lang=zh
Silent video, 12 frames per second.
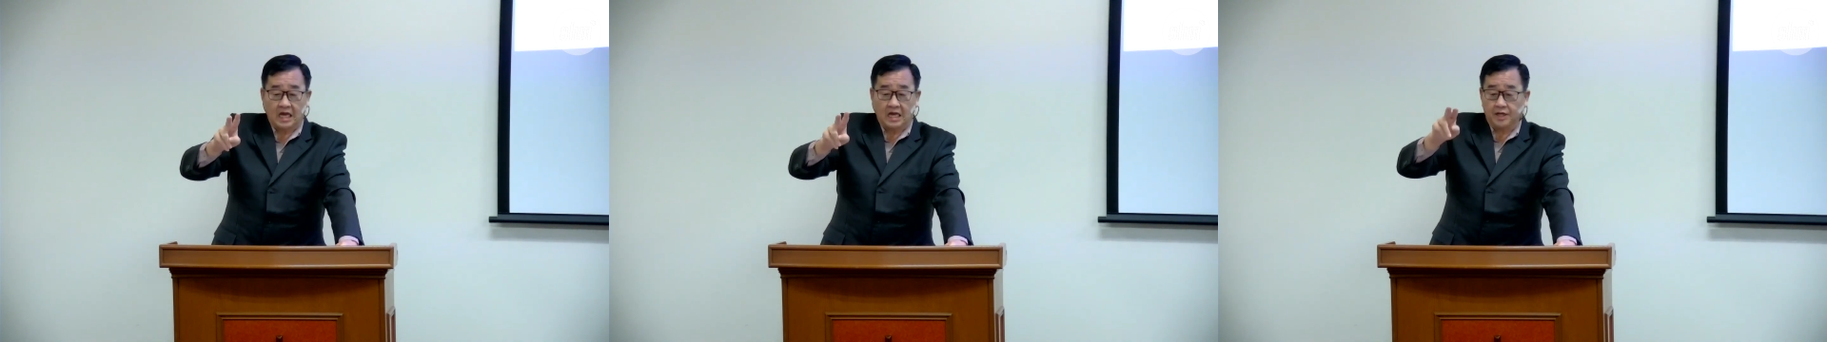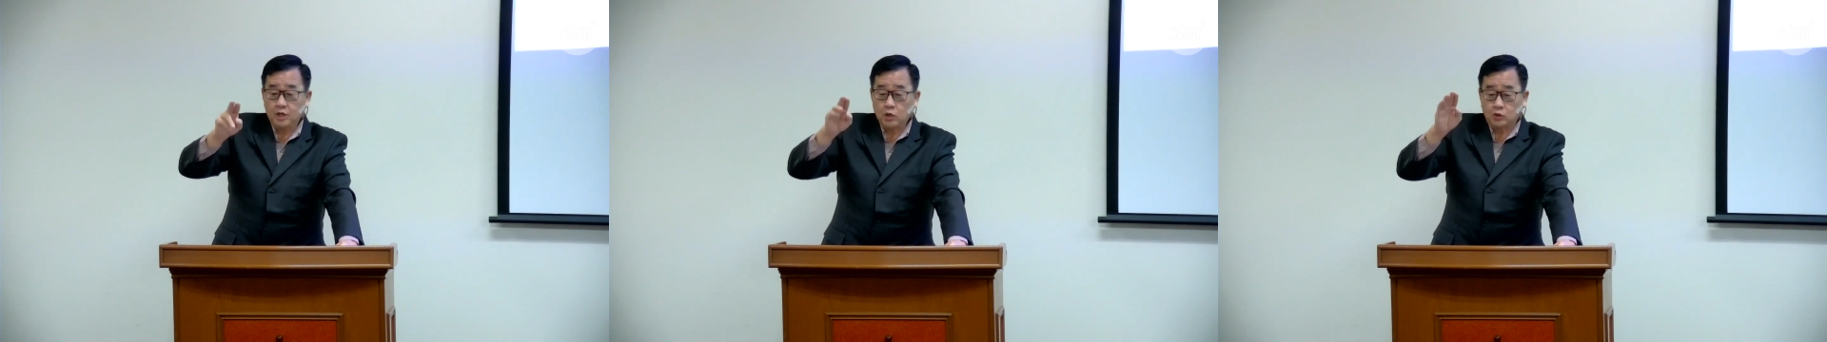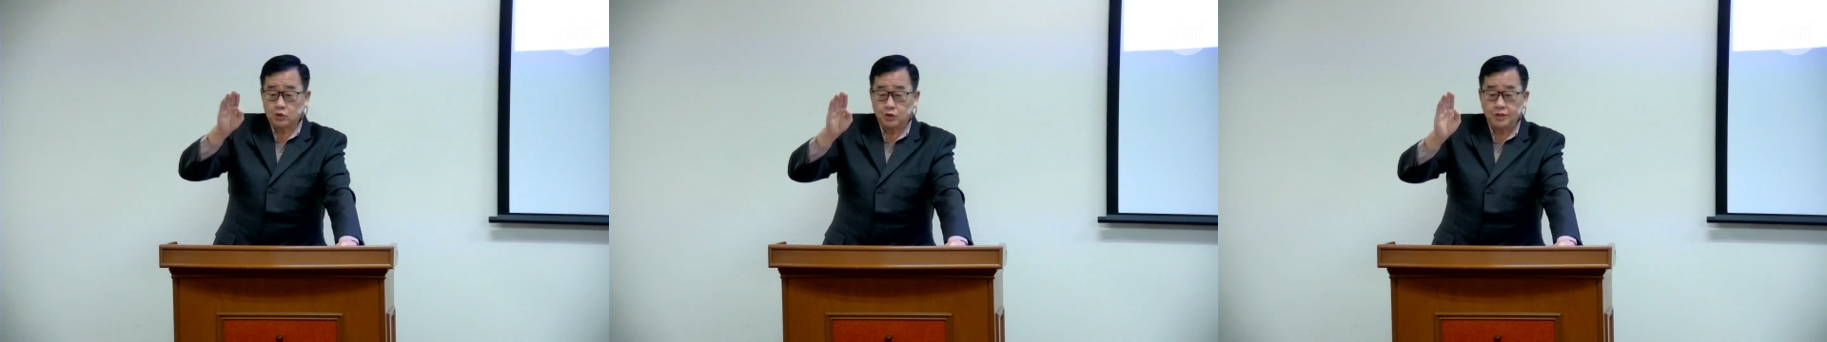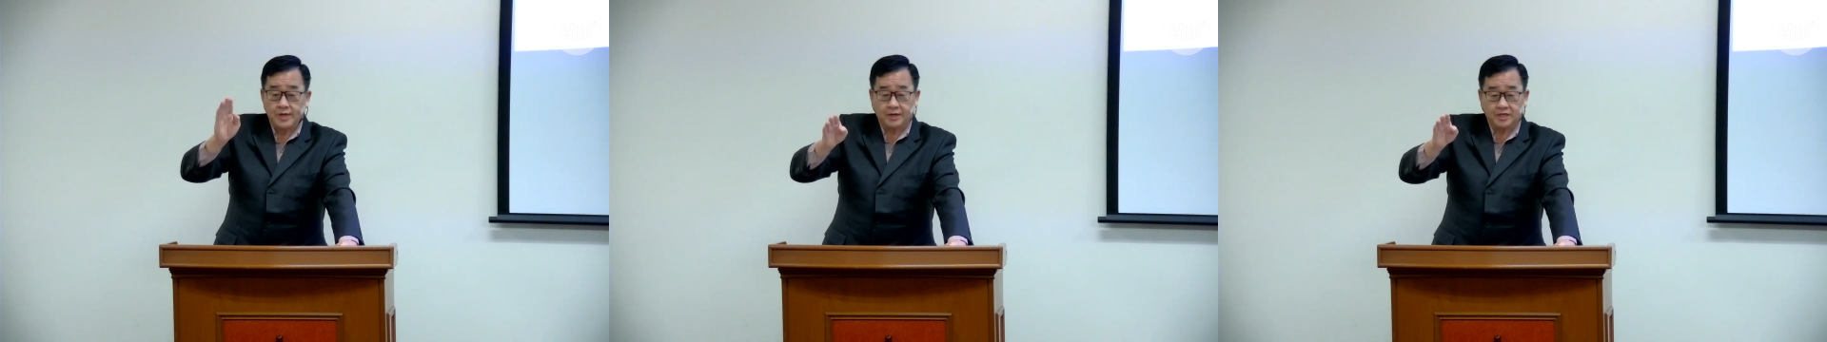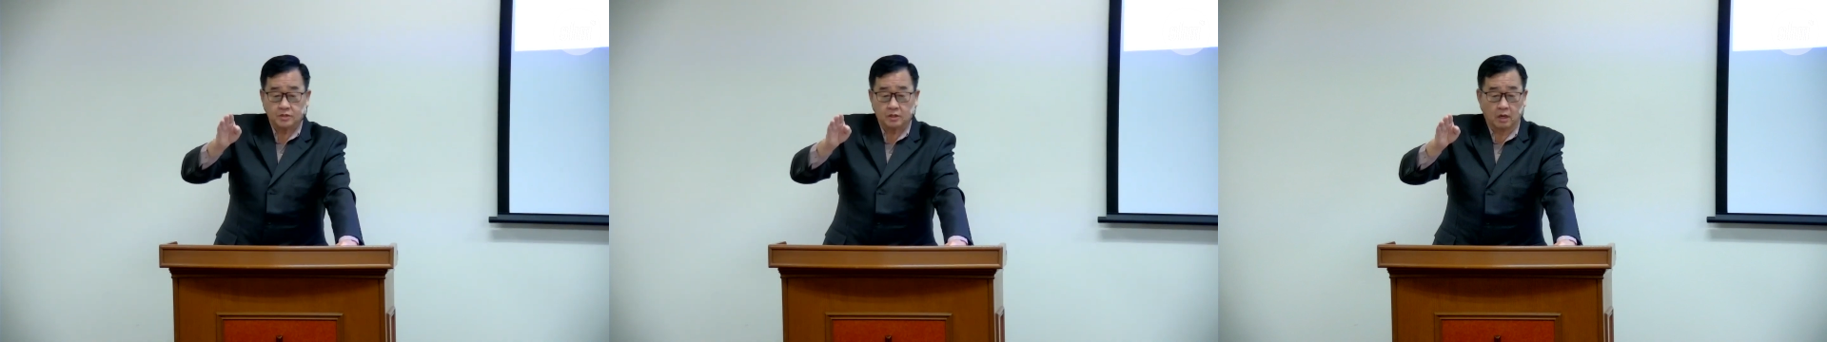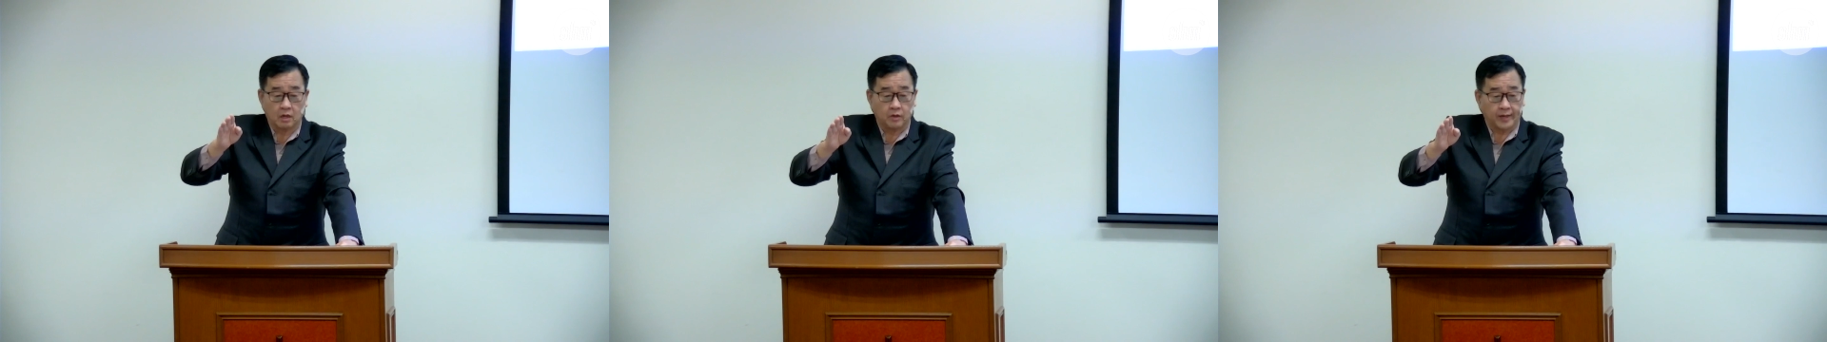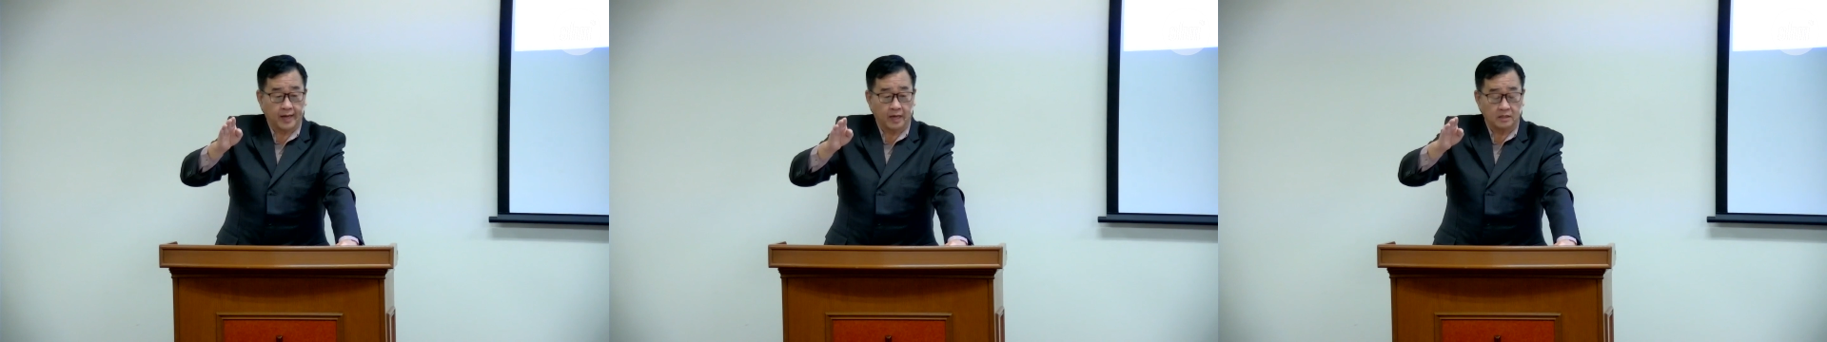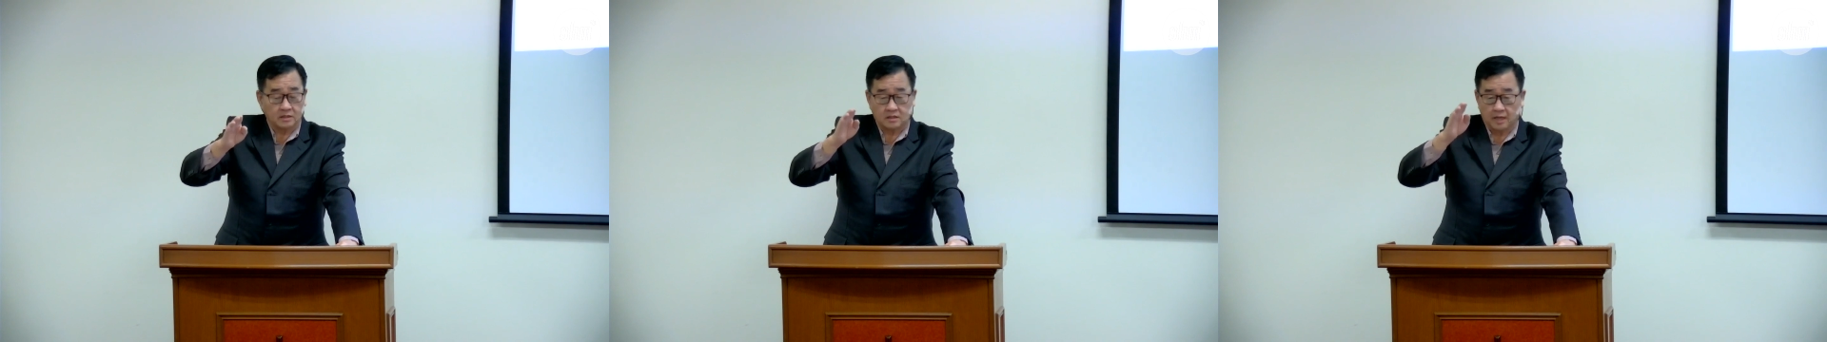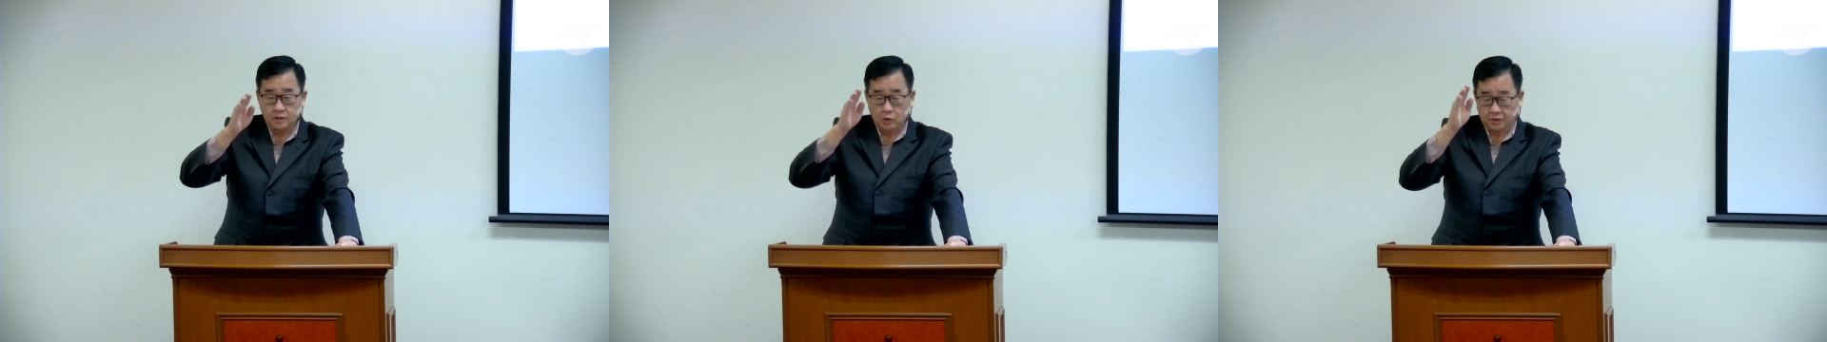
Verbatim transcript: 你有需要的时候呢，神有